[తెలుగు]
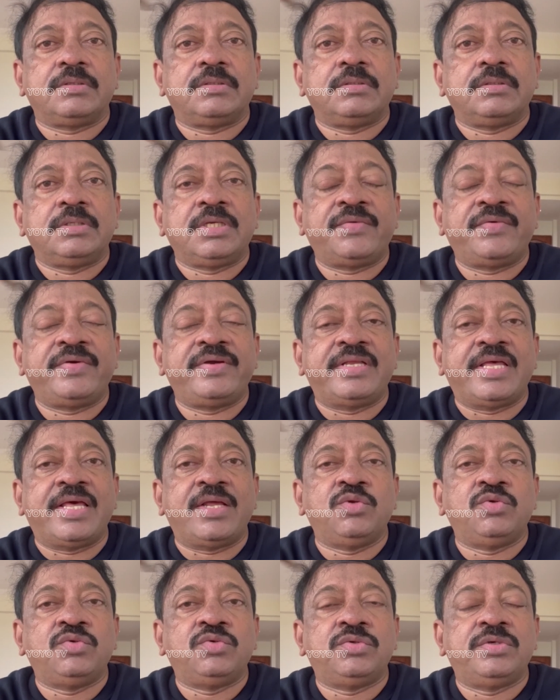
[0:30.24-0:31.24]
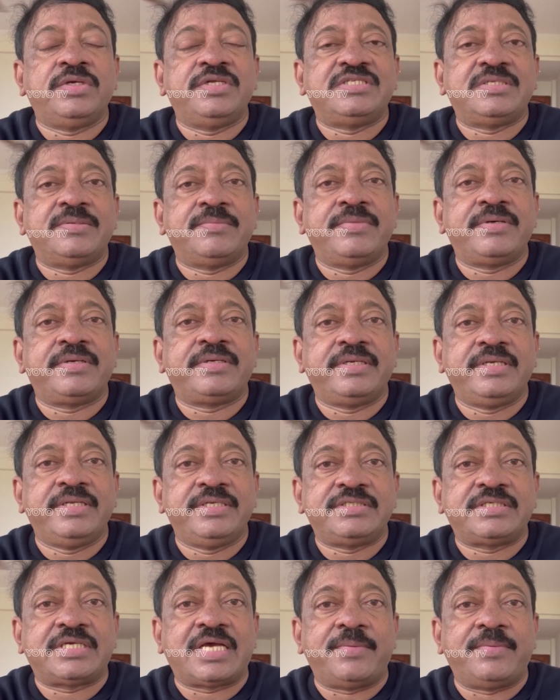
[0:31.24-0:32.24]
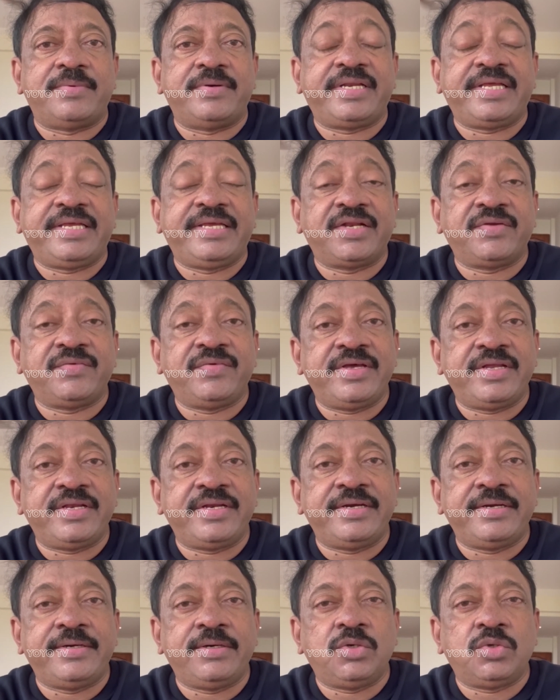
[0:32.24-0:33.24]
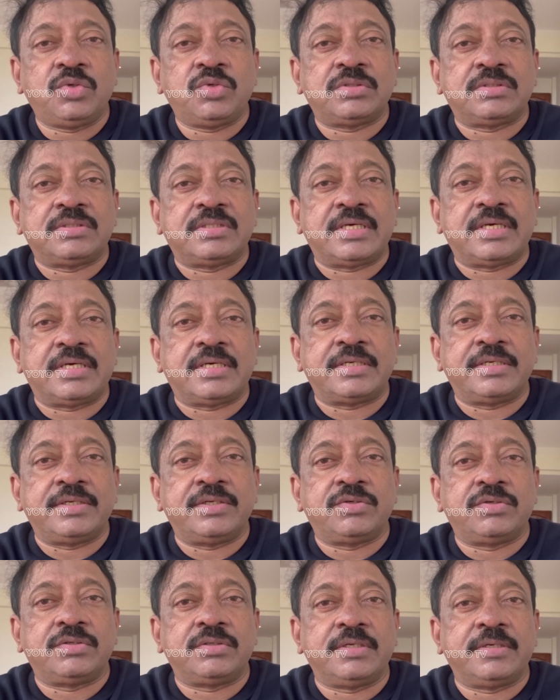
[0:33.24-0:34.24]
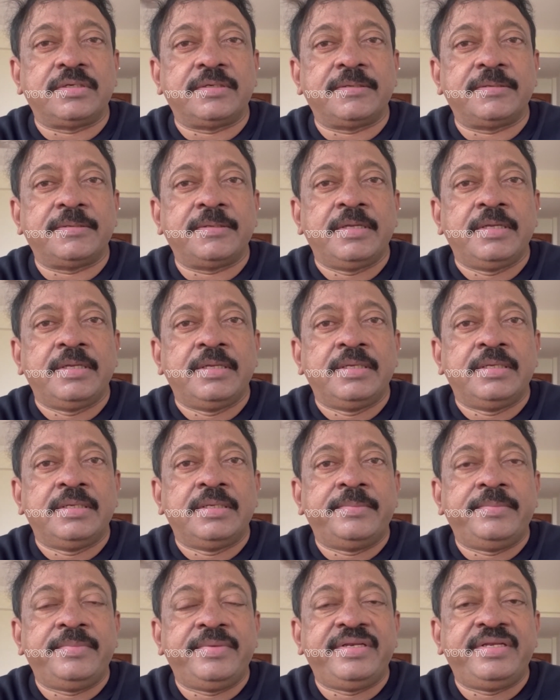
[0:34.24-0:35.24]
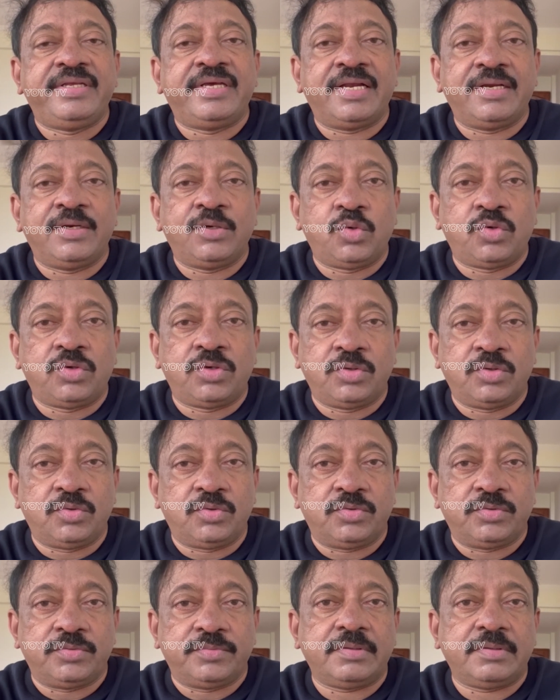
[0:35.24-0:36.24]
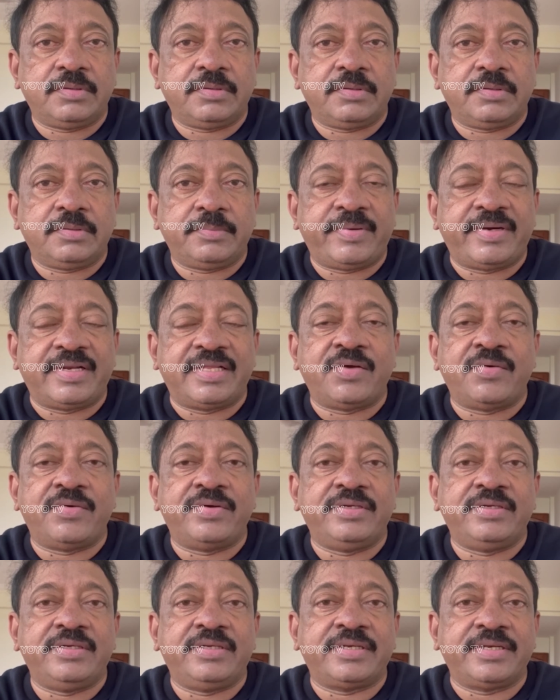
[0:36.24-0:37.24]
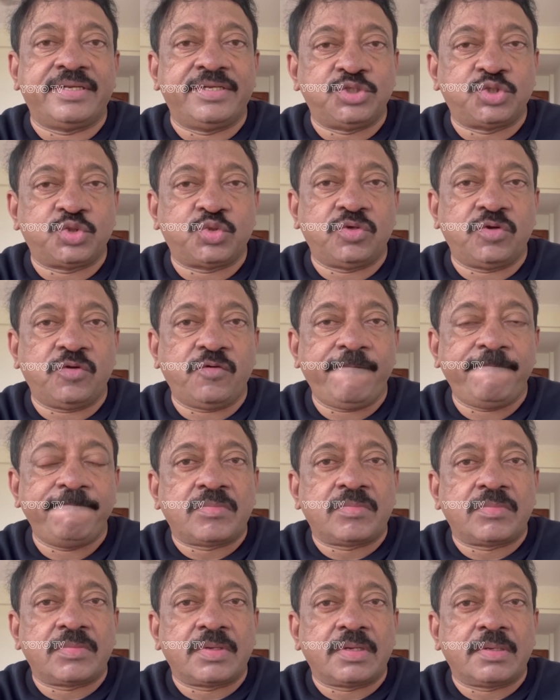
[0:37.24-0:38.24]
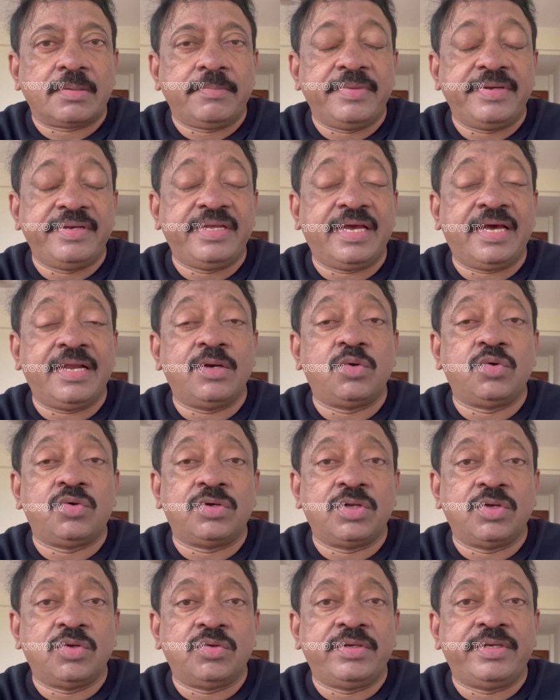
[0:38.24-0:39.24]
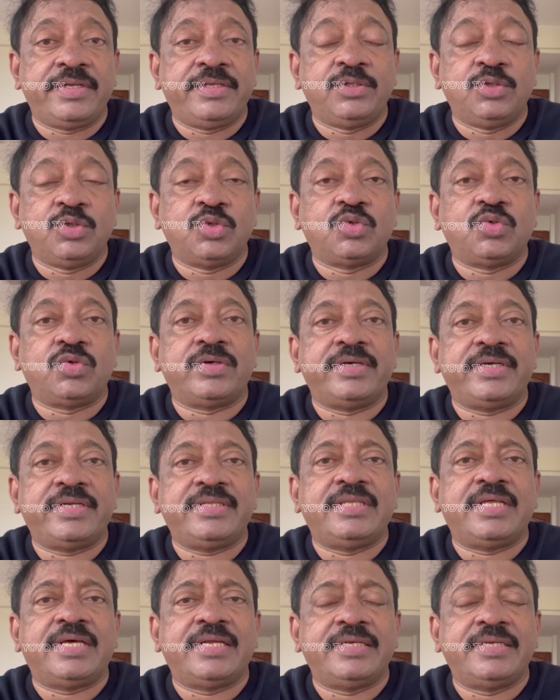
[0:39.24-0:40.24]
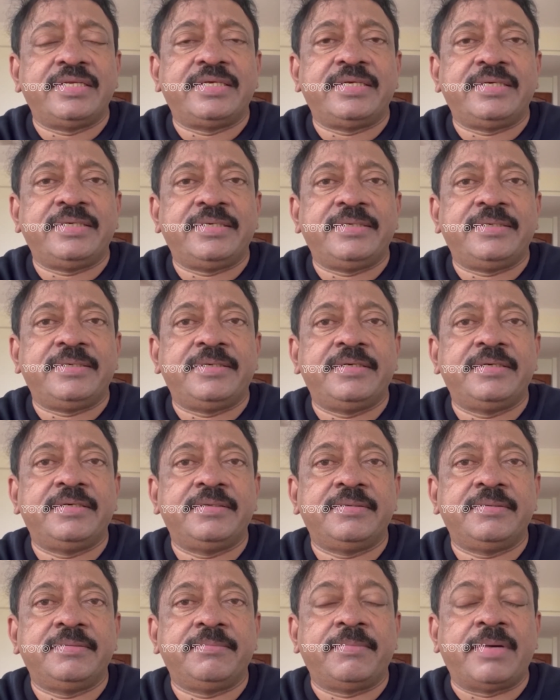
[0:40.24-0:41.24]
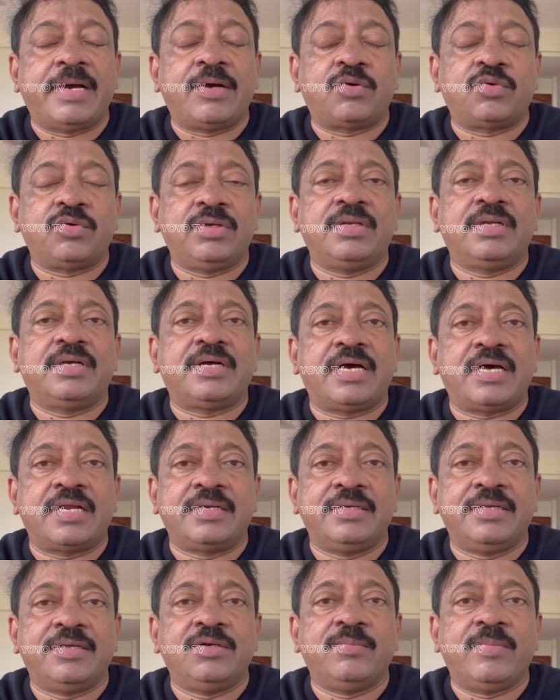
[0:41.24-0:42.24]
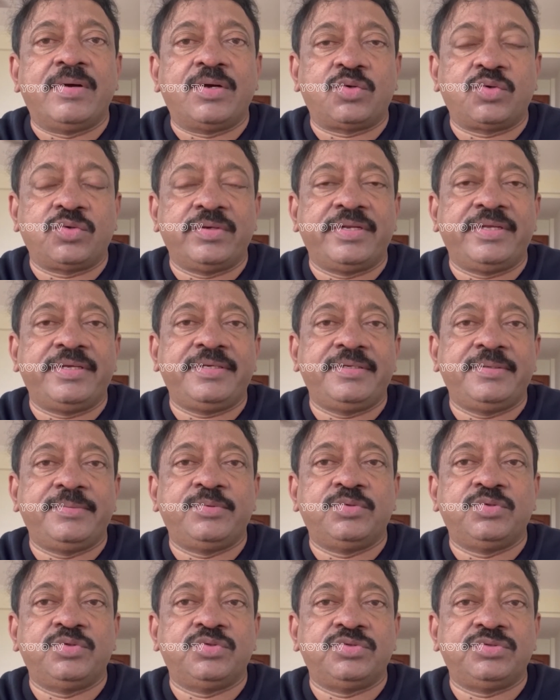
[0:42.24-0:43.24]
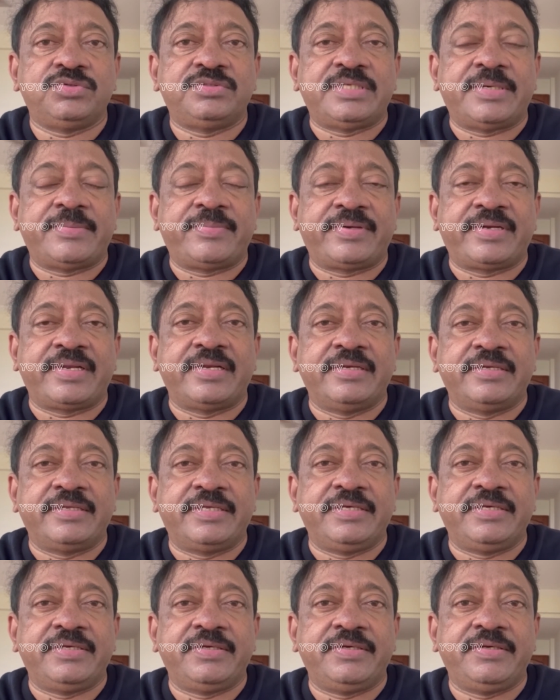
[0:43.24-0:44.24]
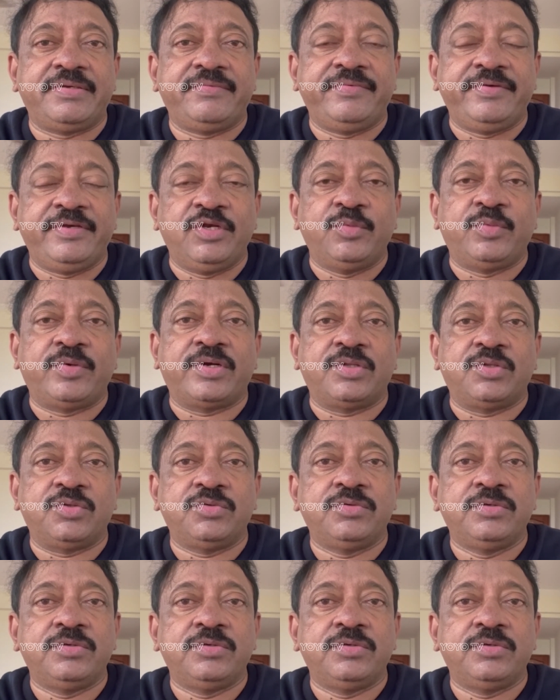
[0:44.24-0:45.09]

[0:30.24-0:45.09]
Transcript: ఇరవై నాలుగు డిసెంబర్ రిలీజ్ కాబట్టి ఇరవై రెండో తారీఖున మిరియాల గూడలో పెడదామని నిర్ణయించుకున్నాం మిరియాల గూడలోని ఎందుకు అంటే దానికి మాకున్న కారణాలు మాకున్నాయి ఇప్పుడు చెప్పడానికి వీలు పడదు